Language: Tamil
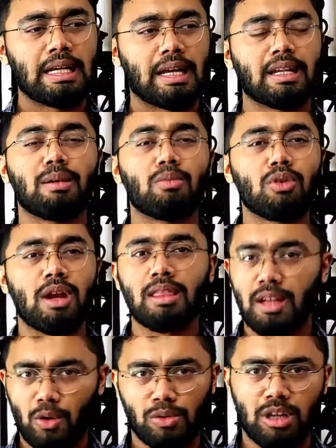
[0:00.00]
என்ன
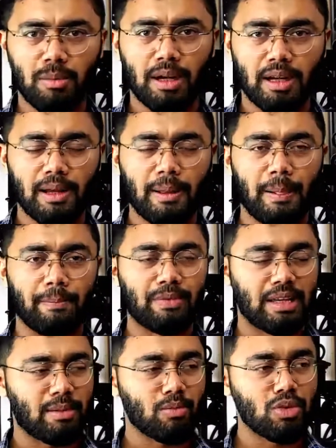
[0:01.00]
முடியாதுன்னு நான் யோசிக்க மாட்டேன்
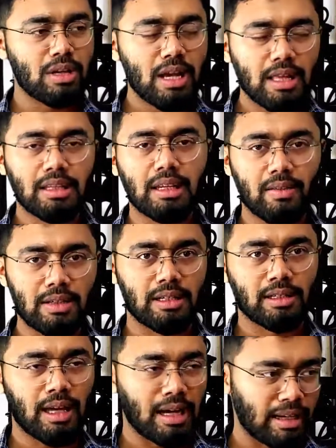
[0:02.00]
ஏன்னா முடியாதுன்னு நான்
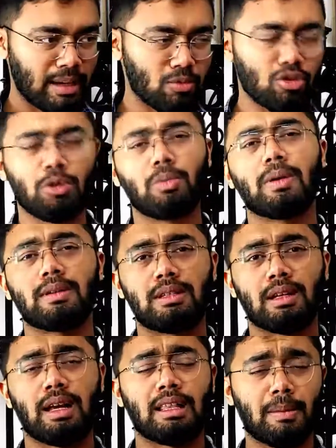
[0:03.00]
வச்சட்டா அங்கேயே முற்றுப்புள்ளி
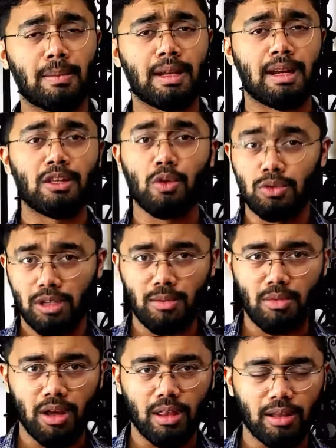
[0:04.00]
வச்சிடறேன் அதுக்கு மேலே என்னால் யோசிக்க
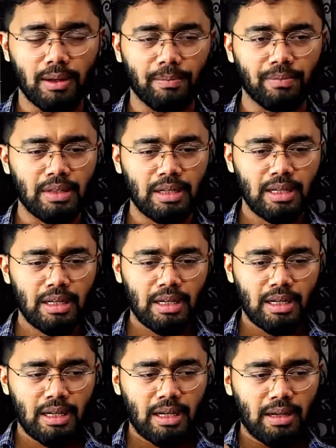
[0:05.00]
முடியாது
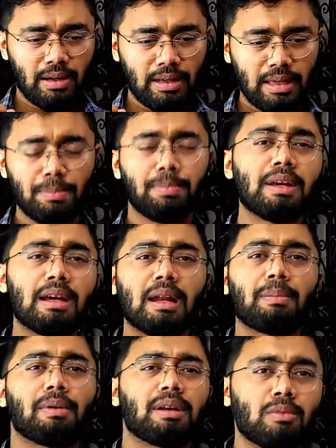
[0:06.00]
எப்படி
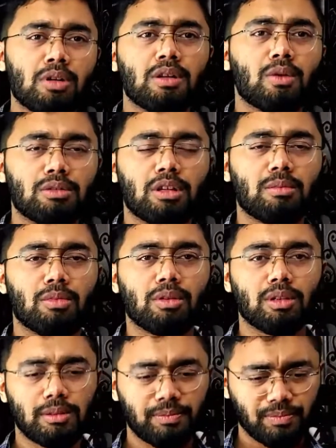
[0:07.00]
என்னால் பண்ண முடியும்னு
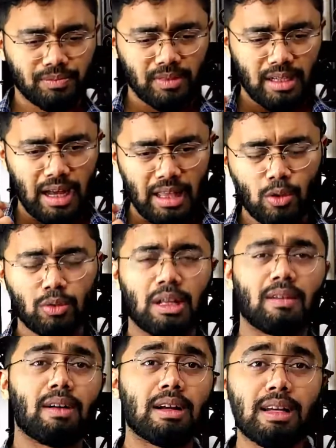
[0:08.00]
யோசிக்கும்போது
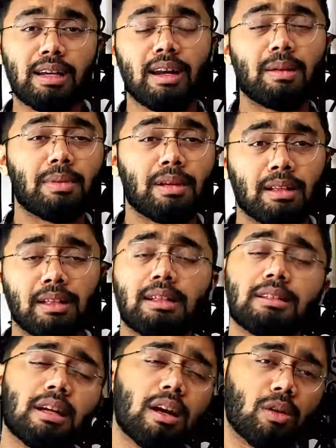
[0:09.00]
அதுக்குண்டான வழியை க்ரியேட் பண்ணுறதுக்கு
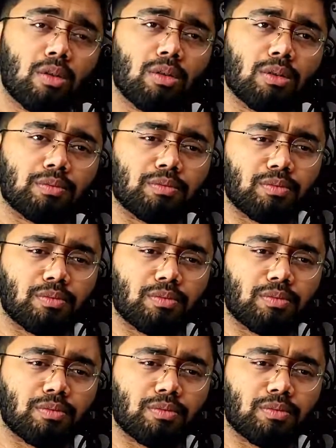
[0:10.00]
ஈஸியாக இருக்கும்